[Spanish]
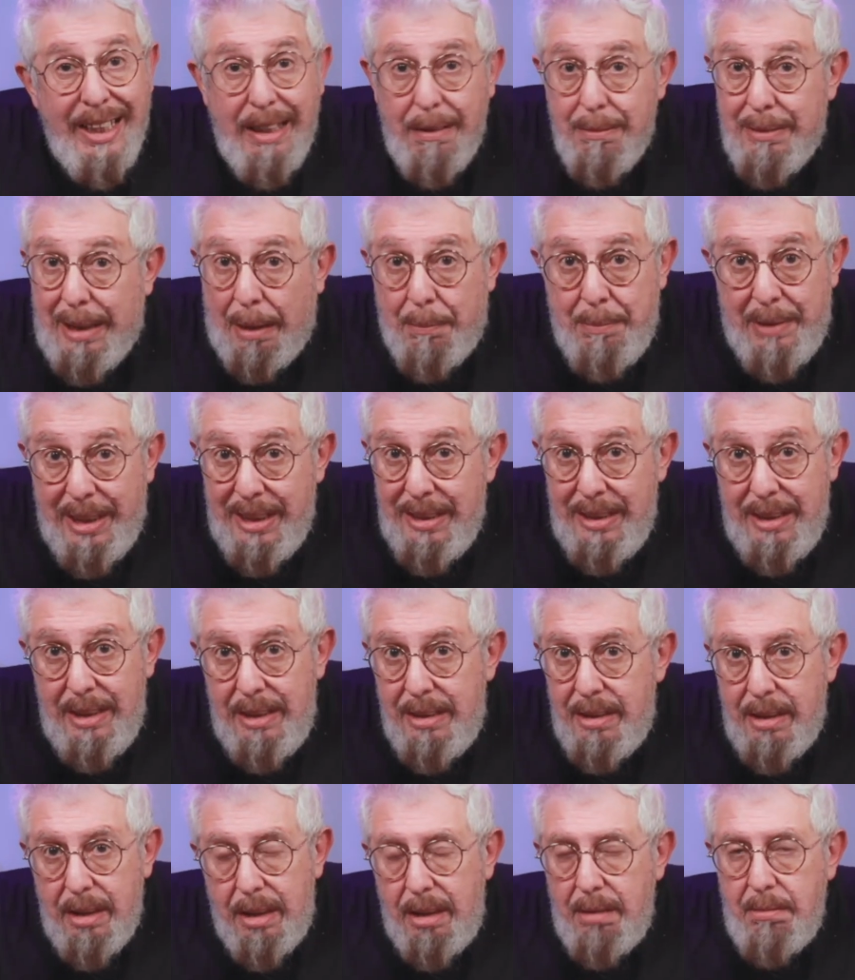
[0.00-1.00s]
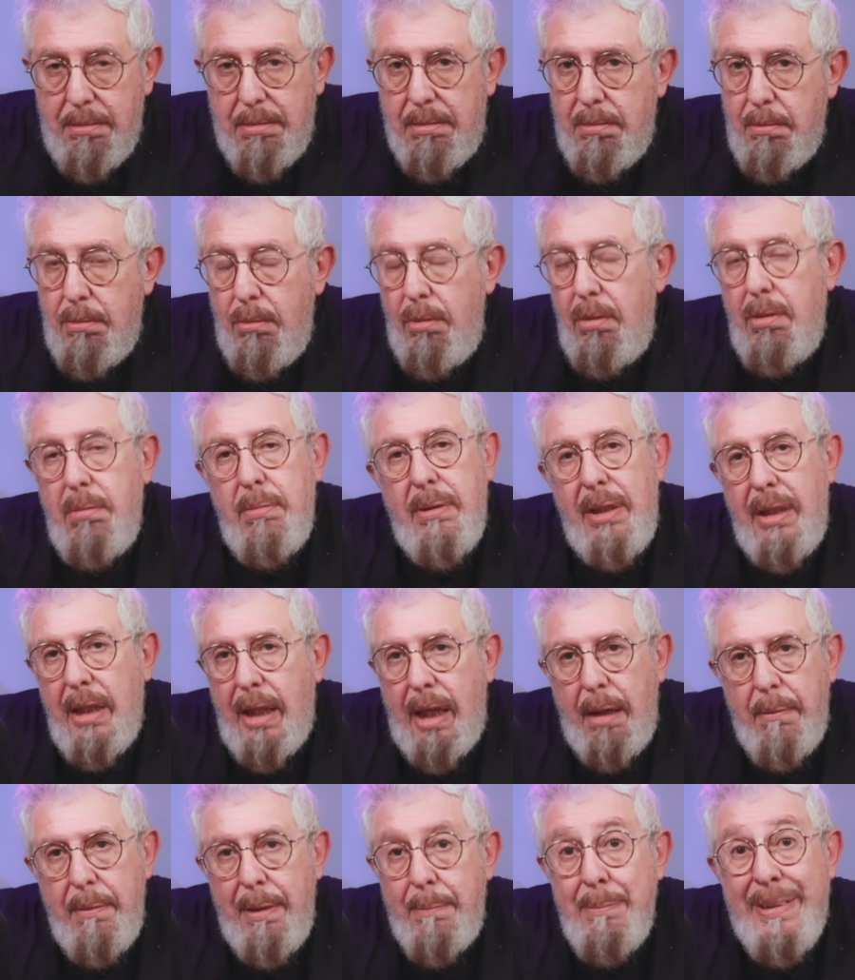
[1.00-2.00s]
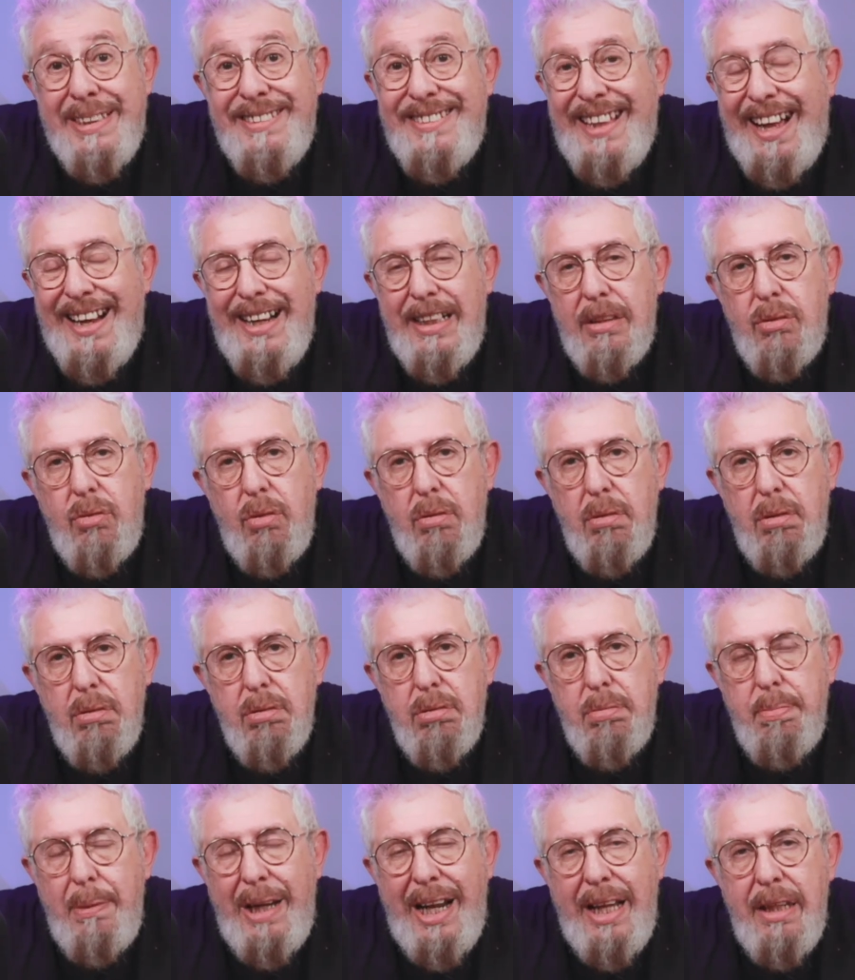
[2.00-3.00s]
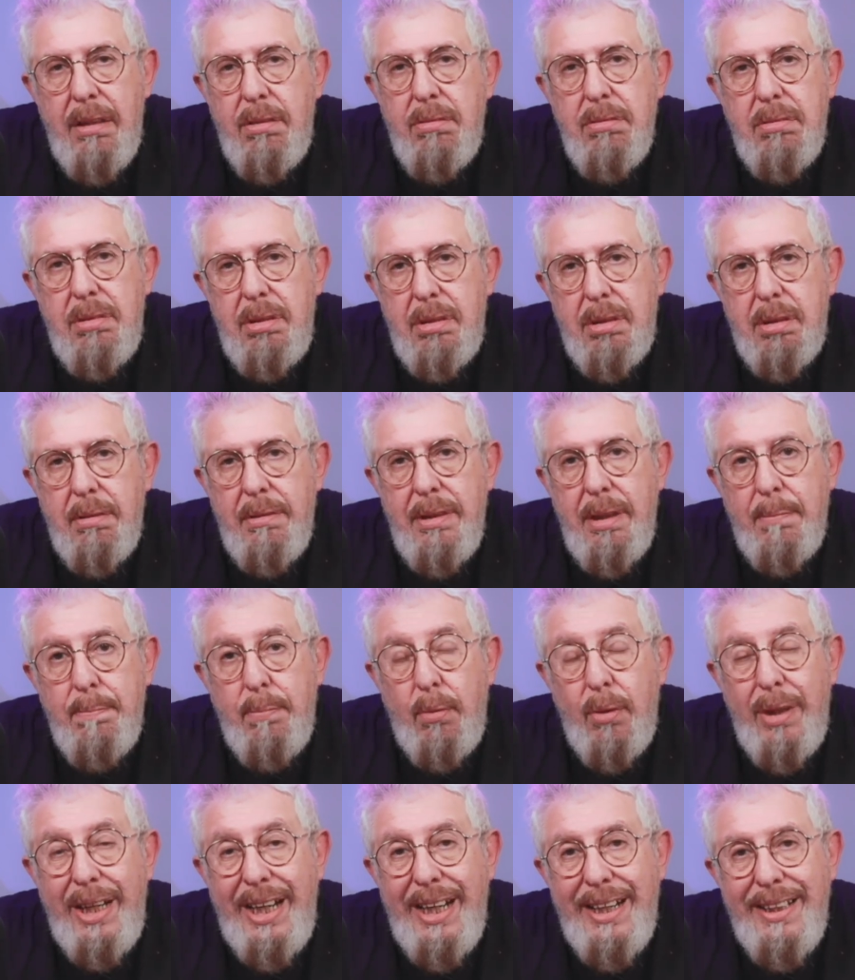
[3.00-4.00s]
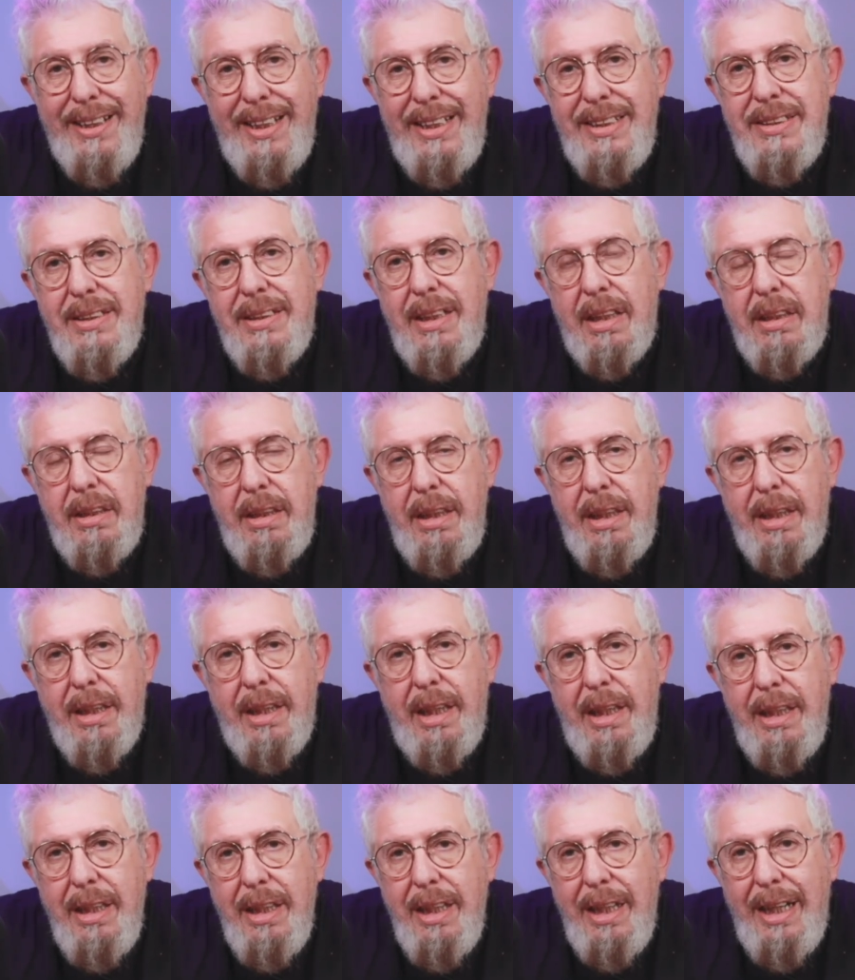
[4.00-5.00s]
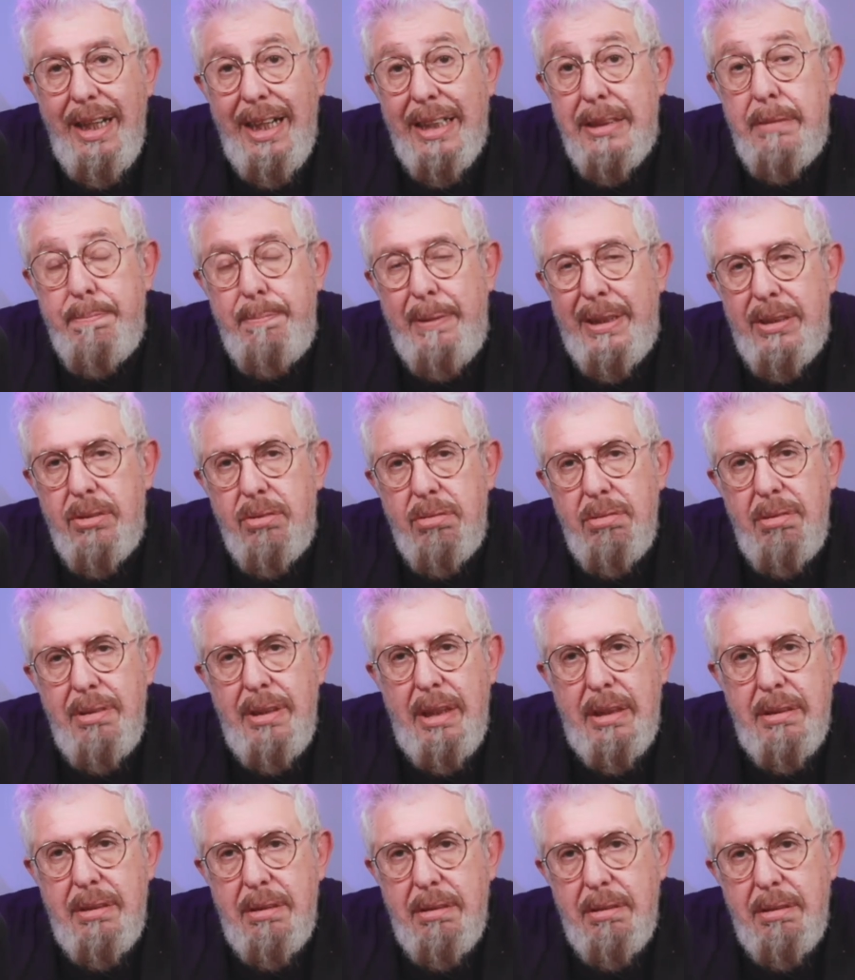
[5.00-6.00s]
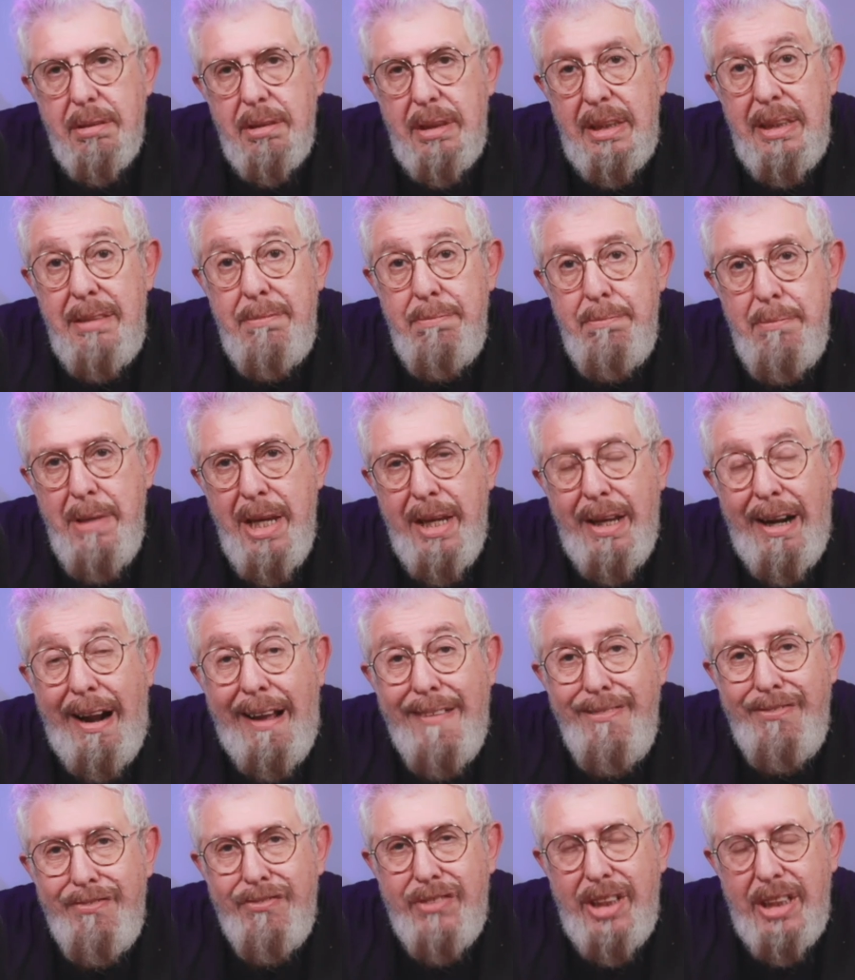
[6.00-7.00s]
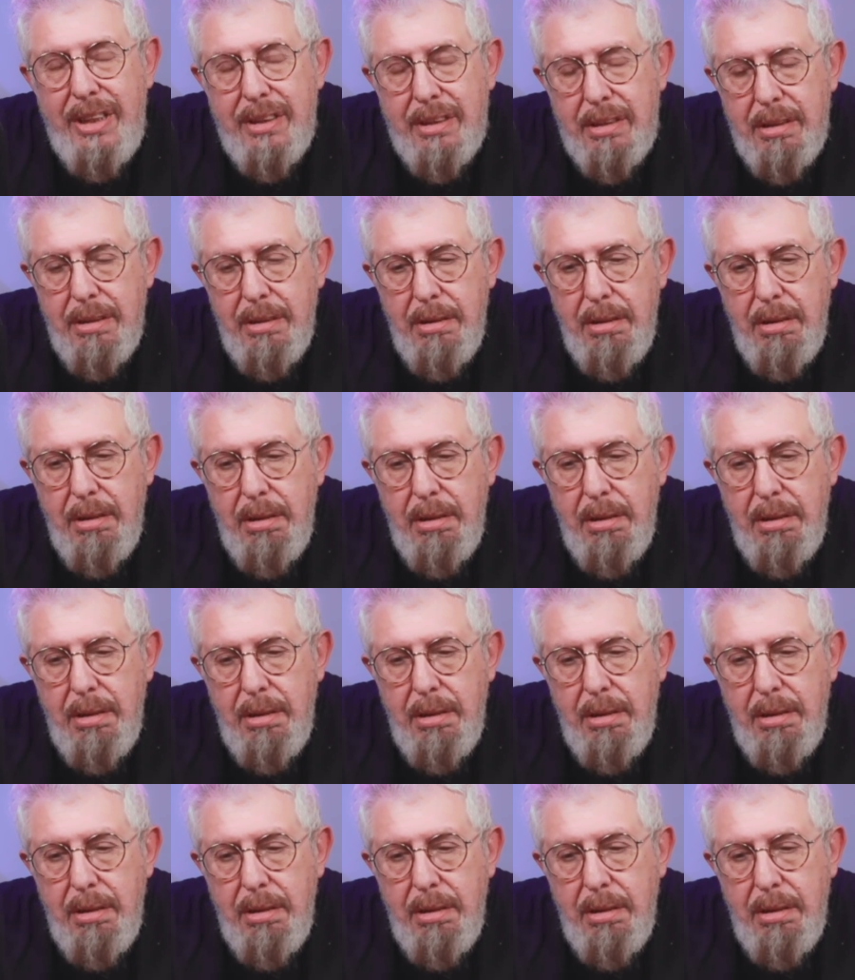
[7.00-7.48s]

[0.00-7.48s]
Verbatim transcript: también dice que van a matar a todos los blancos y se van a apoderar de esta tierra las personas inmigrantes.